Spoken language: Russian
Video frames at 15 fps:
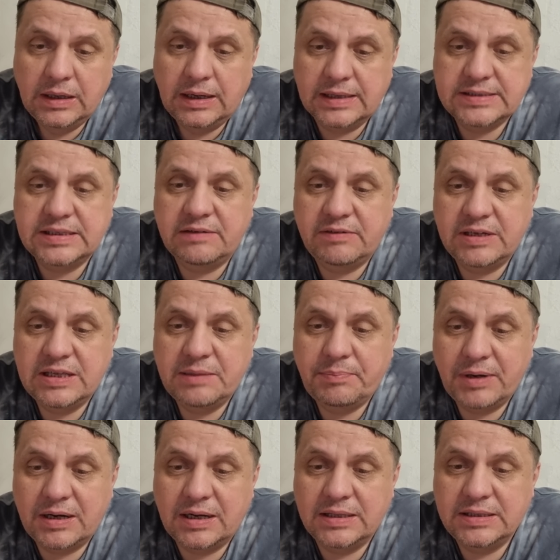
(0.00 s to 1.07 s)
Основания
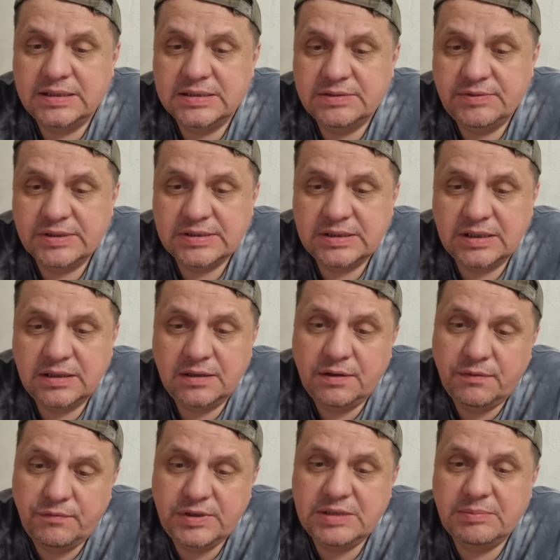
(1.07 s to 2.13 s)
пока неизвестны,
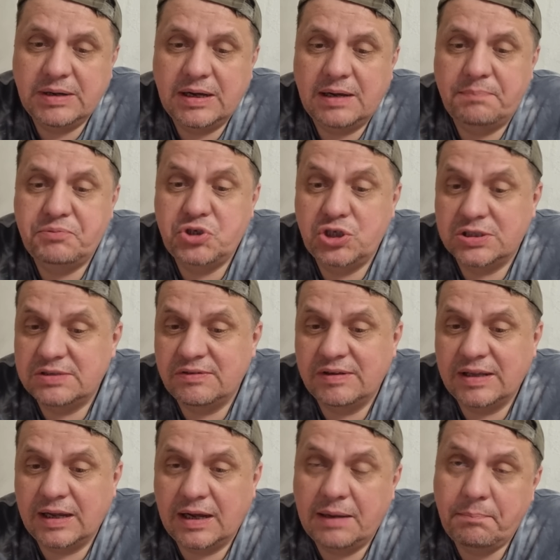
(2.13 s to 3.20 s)
видимо,
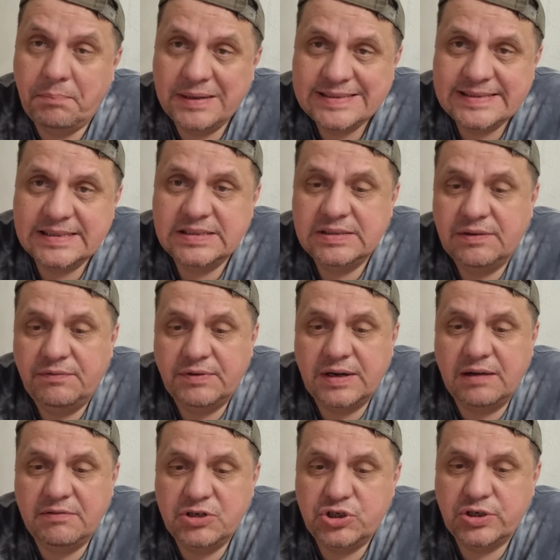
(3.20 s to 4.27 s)
общественная опасность, в
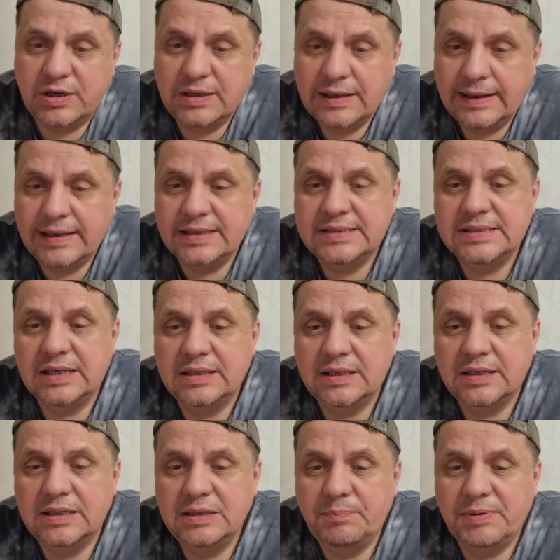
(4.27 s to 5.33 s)
кавычках,
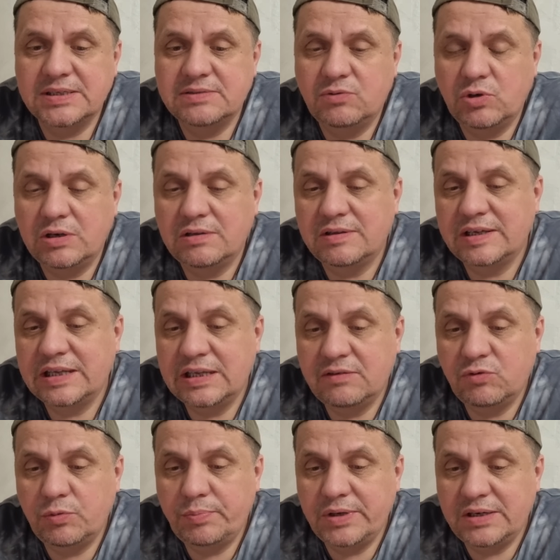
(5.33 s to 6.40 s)
Александра не позволила
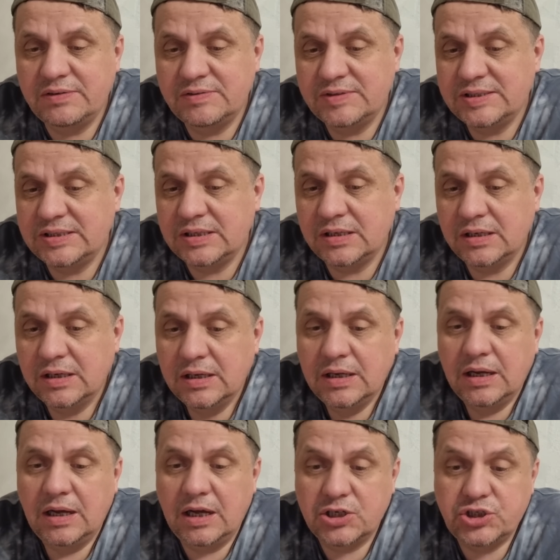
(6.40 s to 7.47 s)
его перевести.
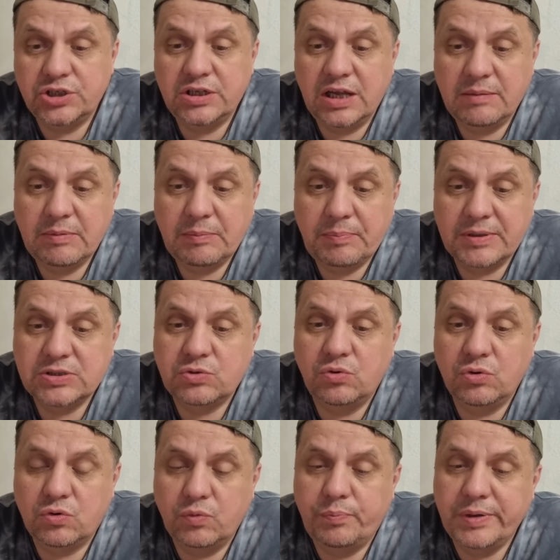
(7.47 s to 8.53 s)
Ожидаемо,
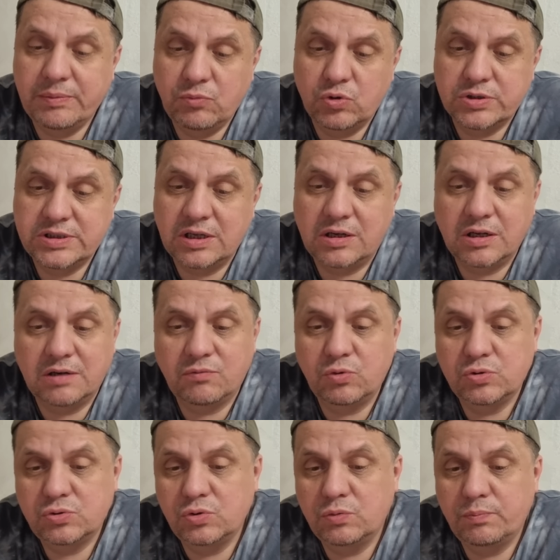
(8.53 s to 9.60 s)
поскольку Приморский
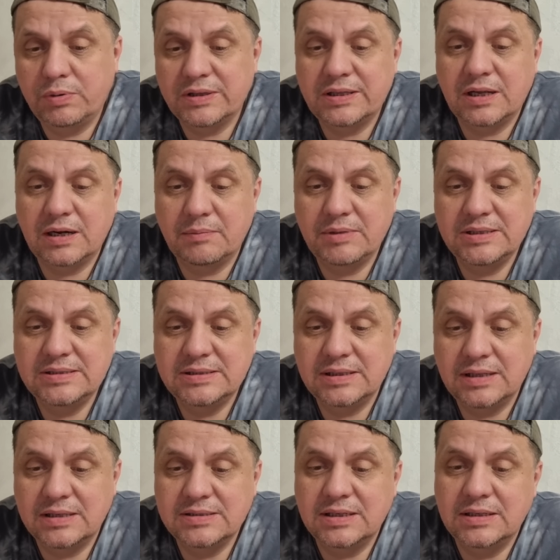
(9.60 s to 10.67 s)
краевой суд полтора месяца
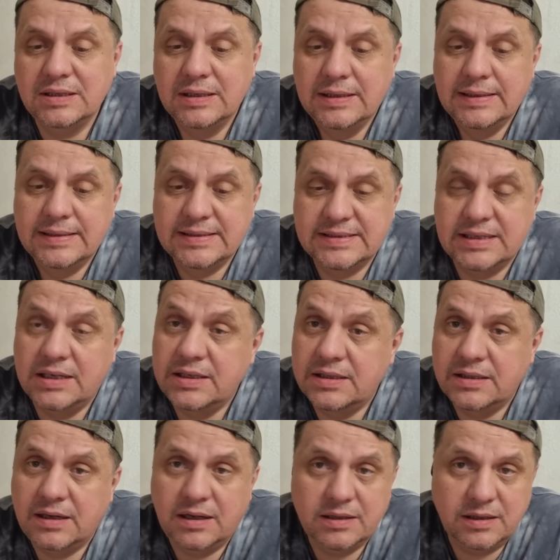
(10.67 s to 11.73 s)
назад
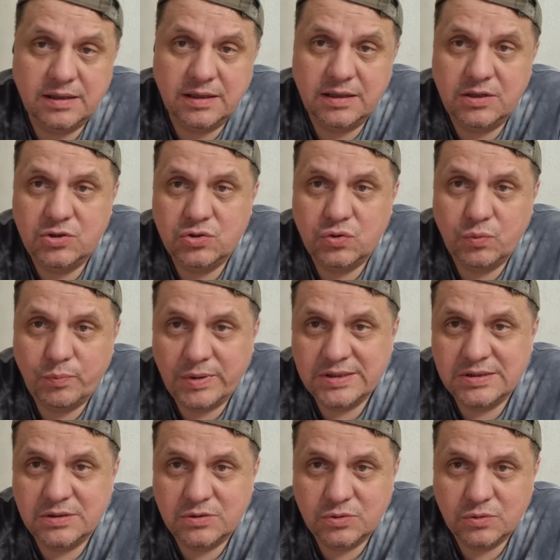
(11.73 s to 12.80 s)
занял аналогичную
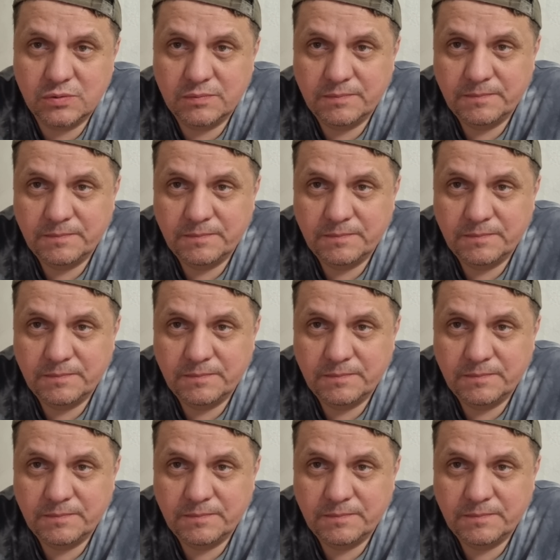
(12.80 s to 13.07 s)
позицию.